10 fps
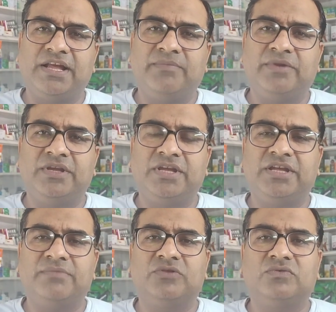एम एल की
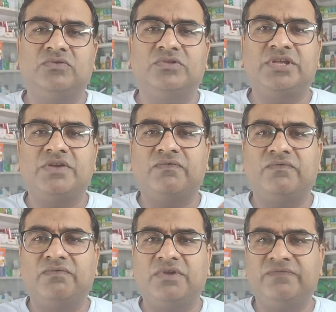कीमत होती है
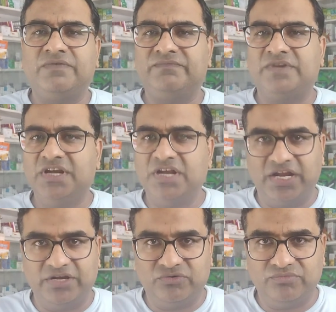वन फिफ्टी
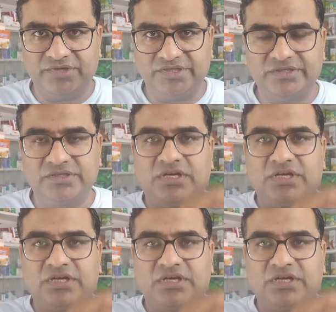नाइन रुपीज़